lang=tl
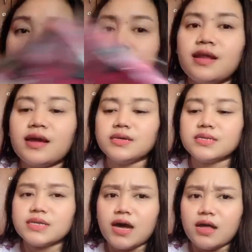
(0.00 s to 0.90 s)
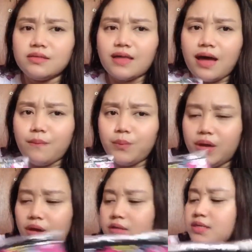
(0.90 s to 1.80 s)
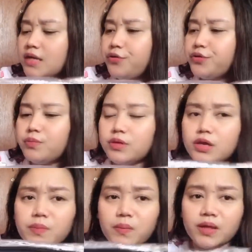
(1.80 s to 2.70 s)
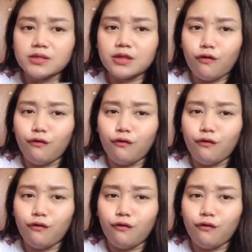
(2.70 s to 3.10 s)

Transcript: lang isa, ang dami. Tapos ayaw naman yung pabenta ko.